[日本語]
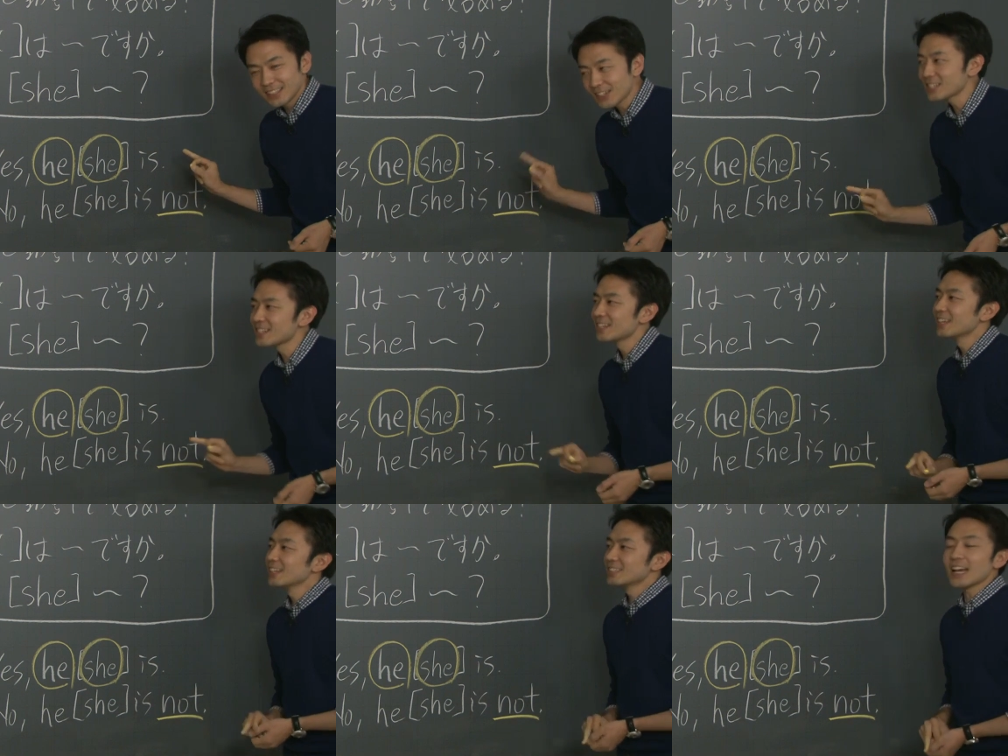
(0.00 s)
よし、
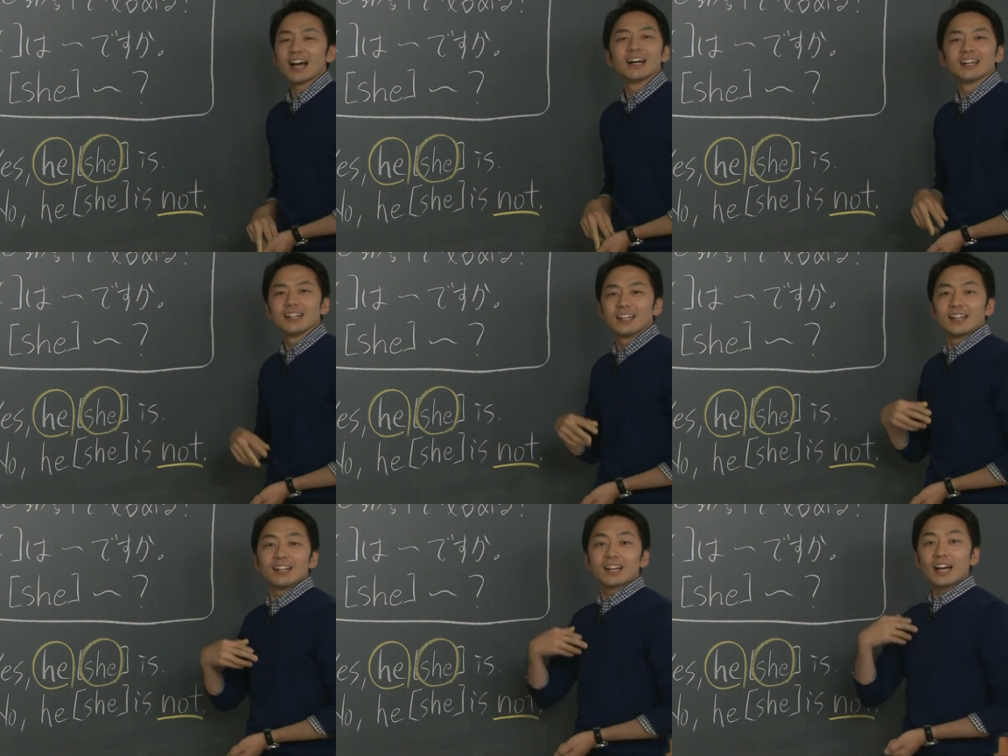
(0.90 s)
じゃあ
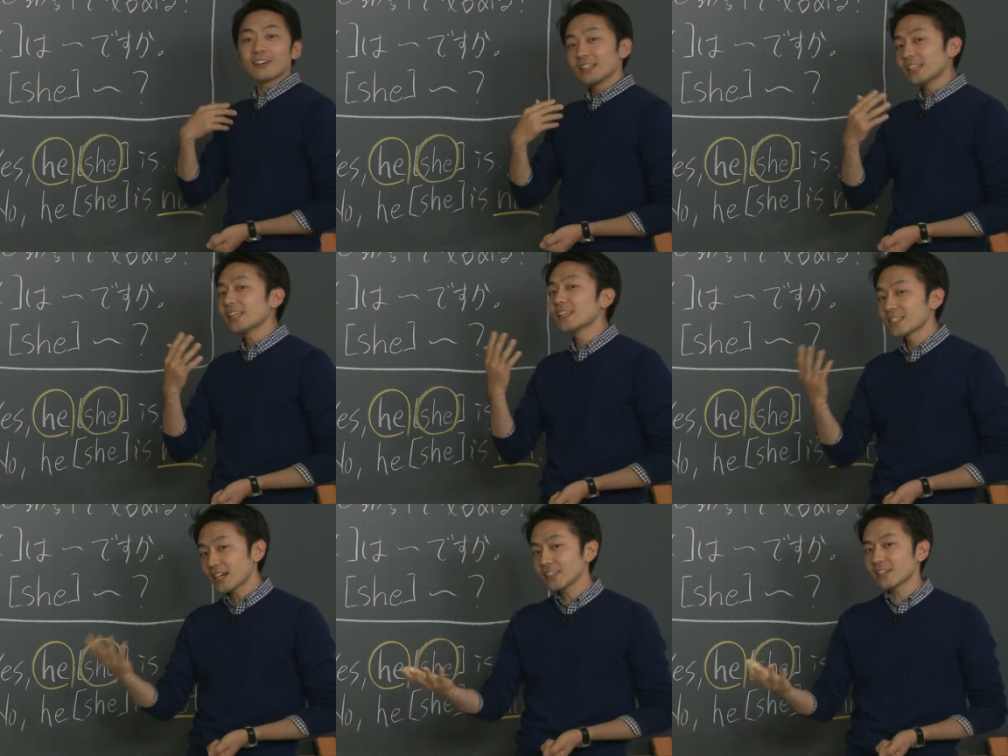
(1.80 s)
彼は何年で
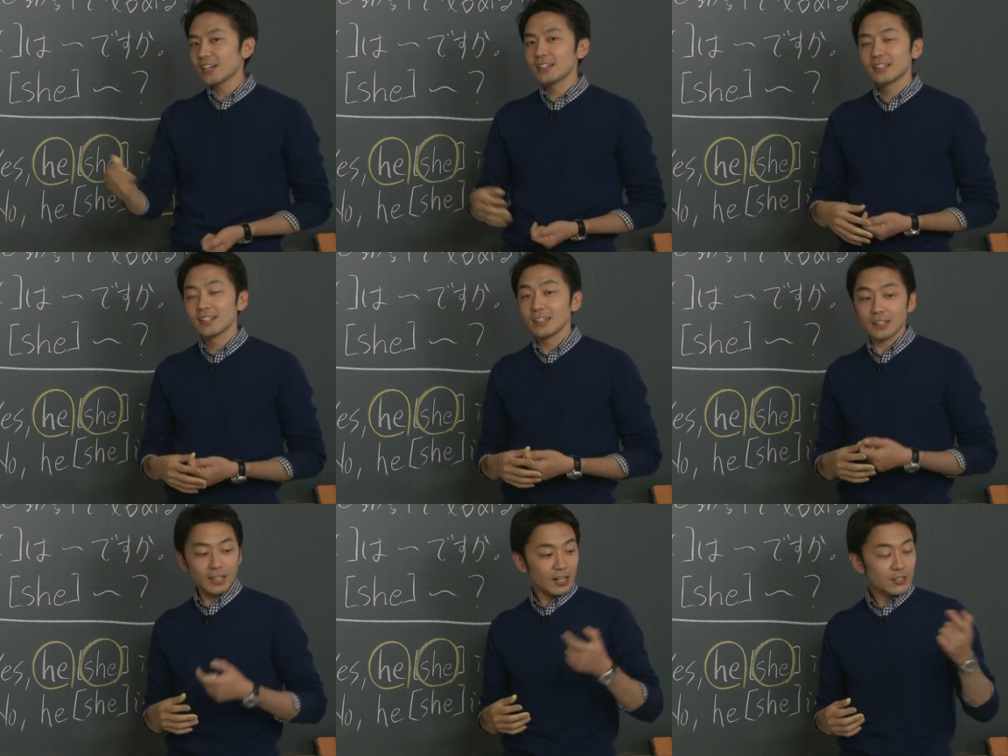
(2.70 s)
すかとか
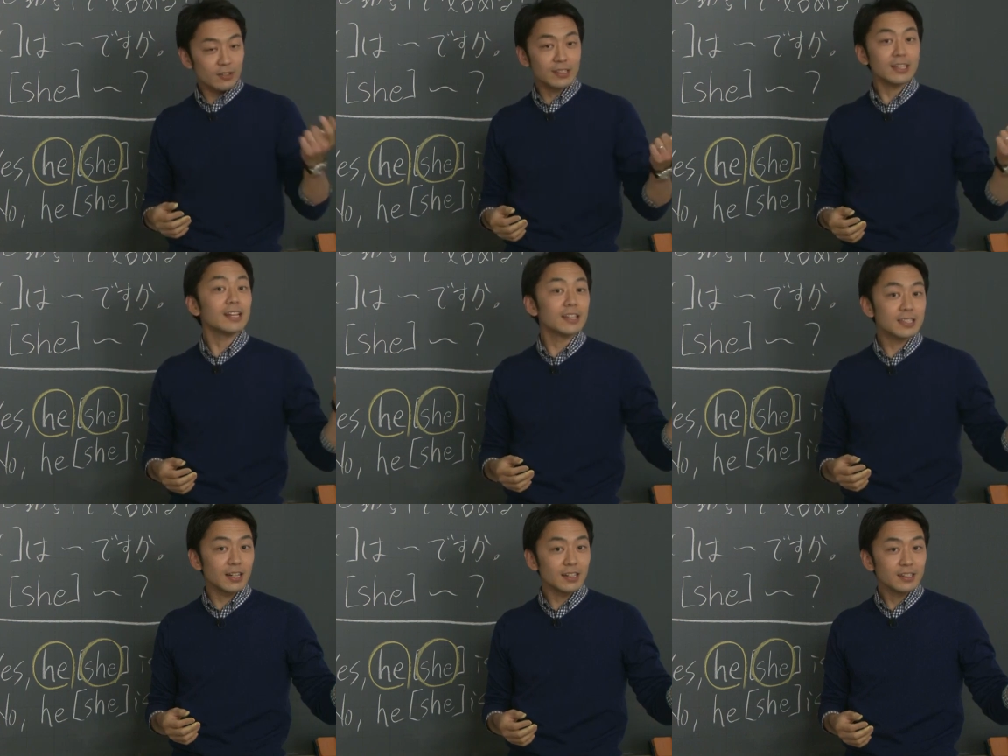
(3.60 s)
彼女は何年で
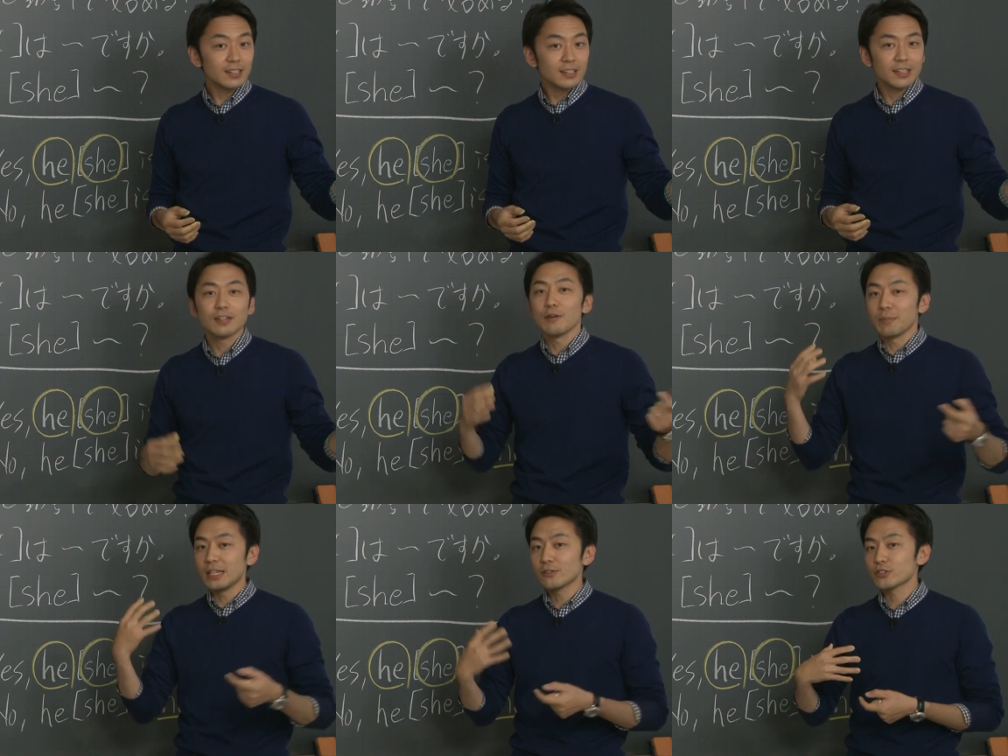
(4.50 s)
すか
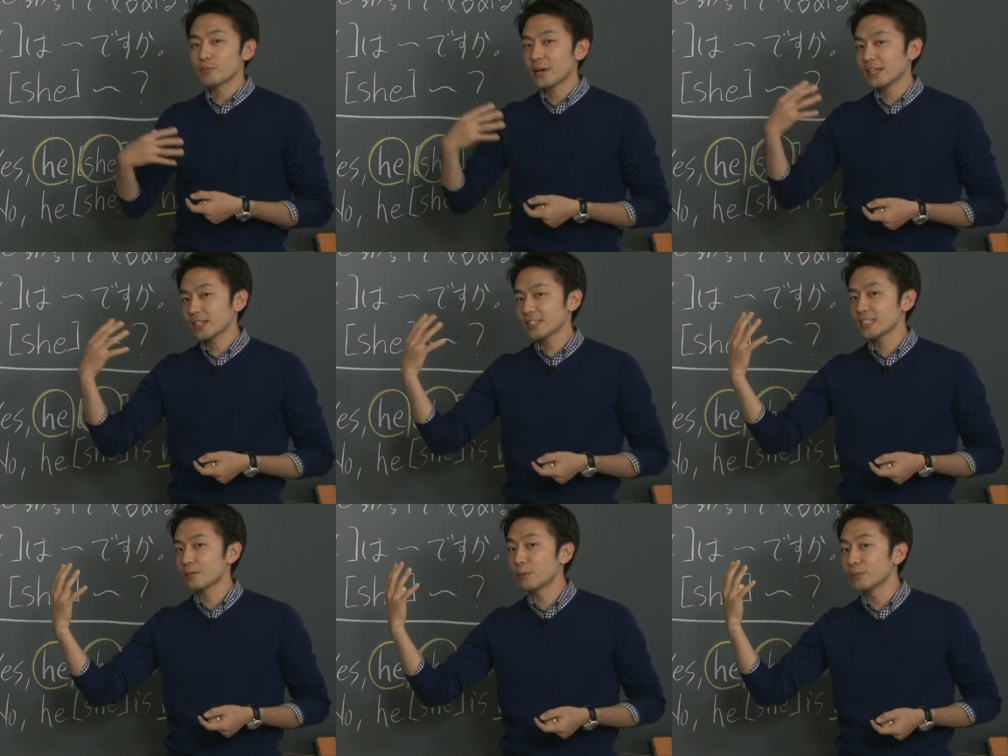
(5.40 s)
B 動詞を前に出して
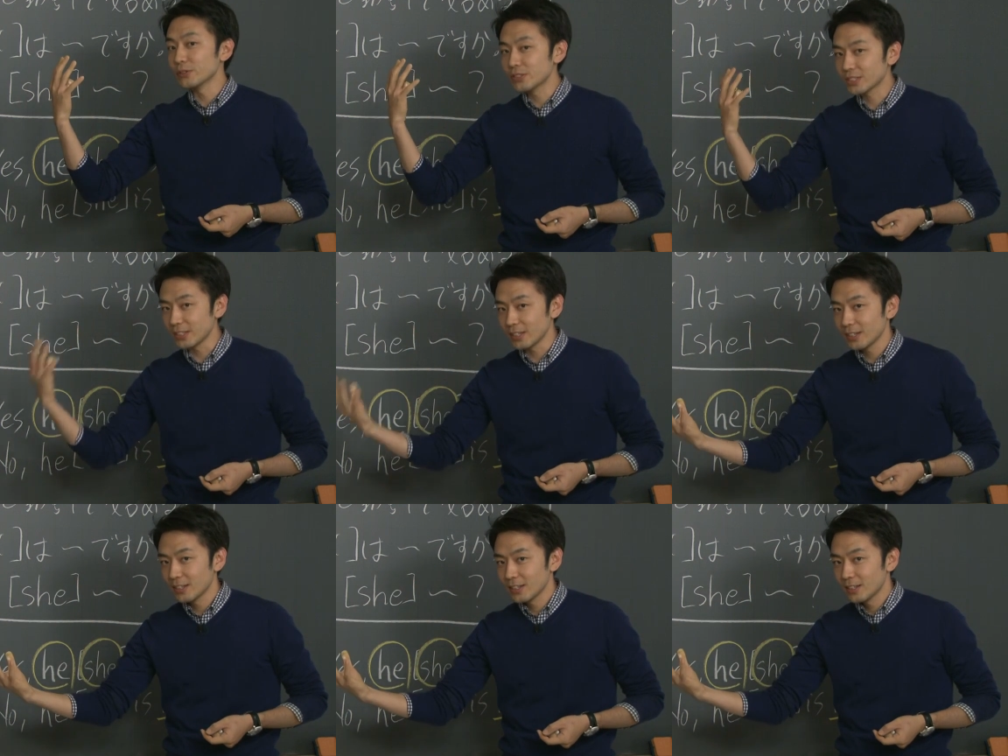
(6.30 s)
疑問文を作る。
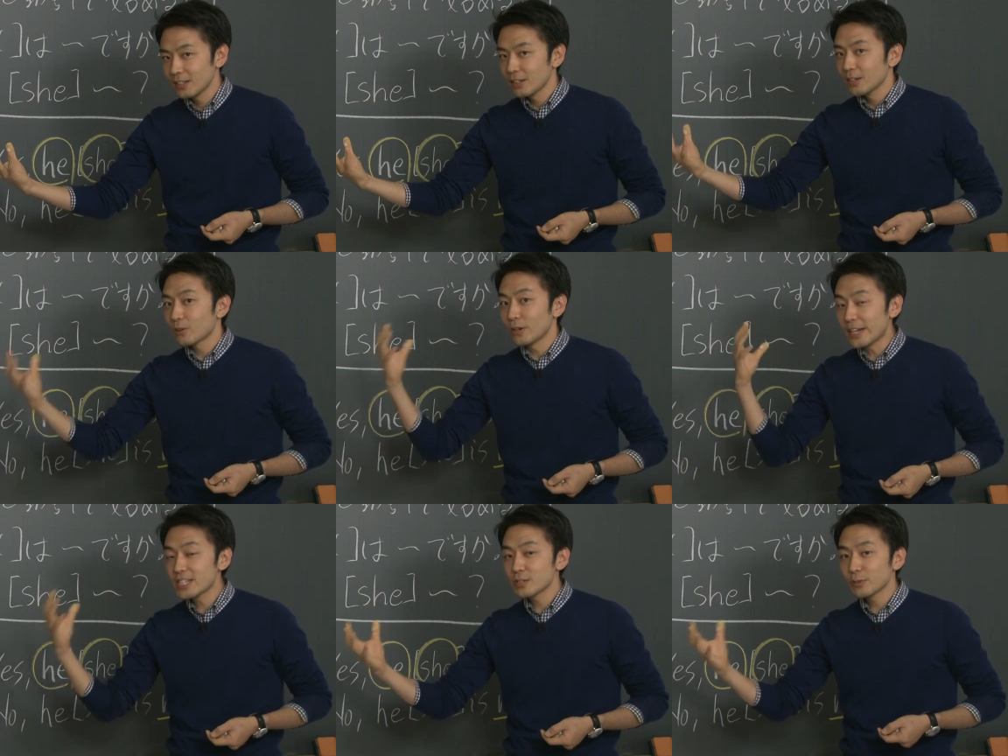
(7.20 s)
この
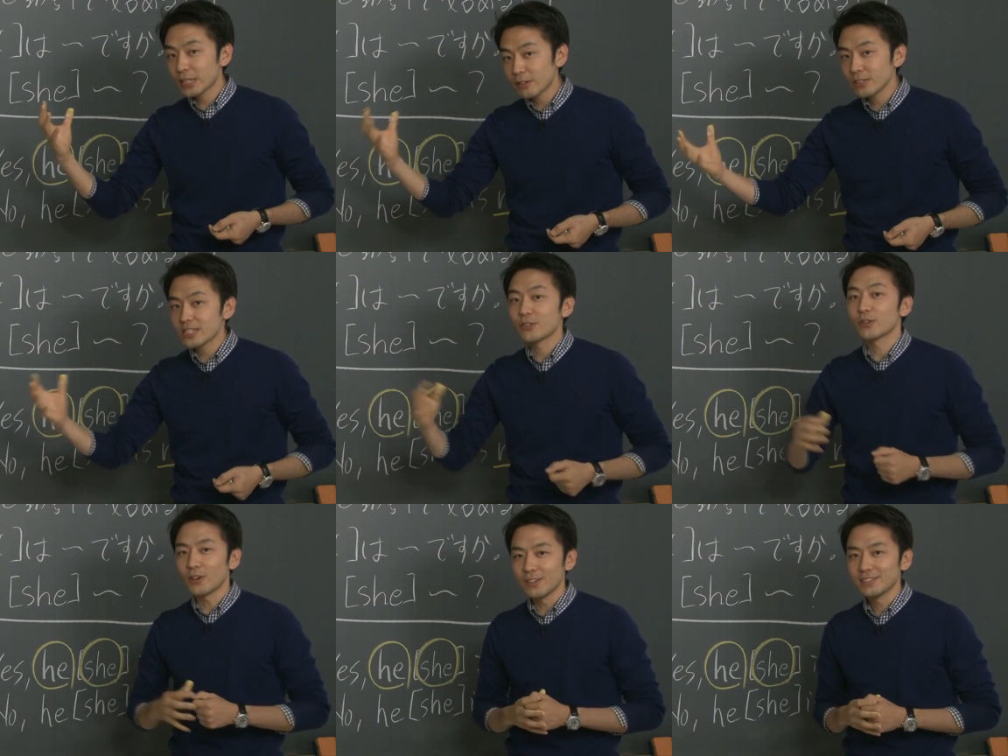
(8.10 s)
練習問題を一緒に解
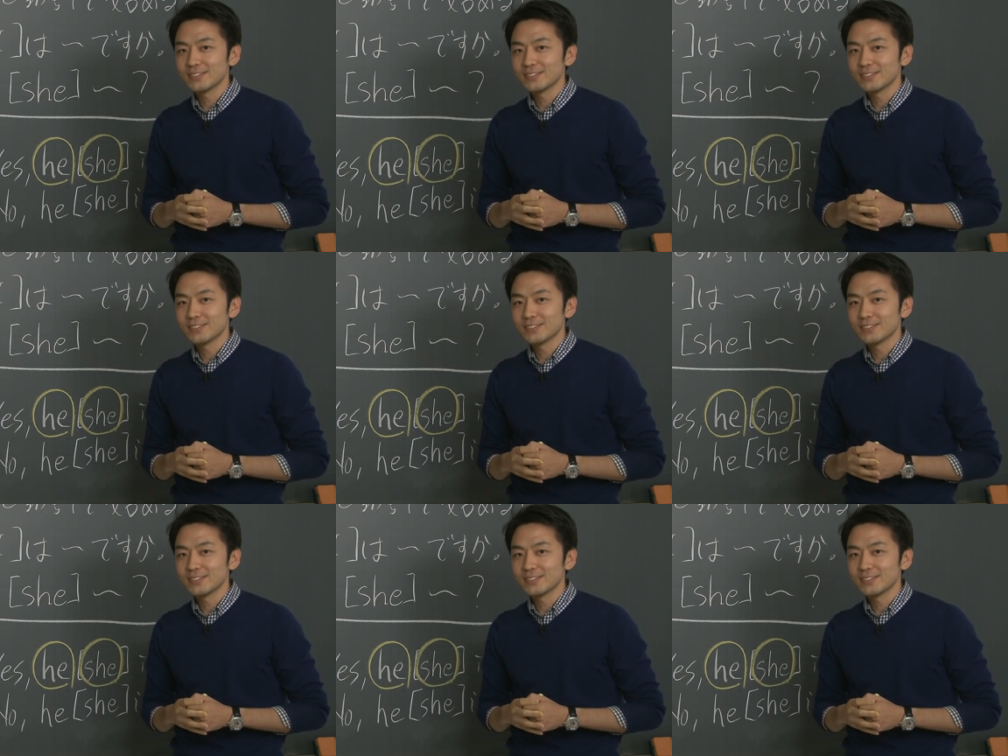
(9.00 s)
こう。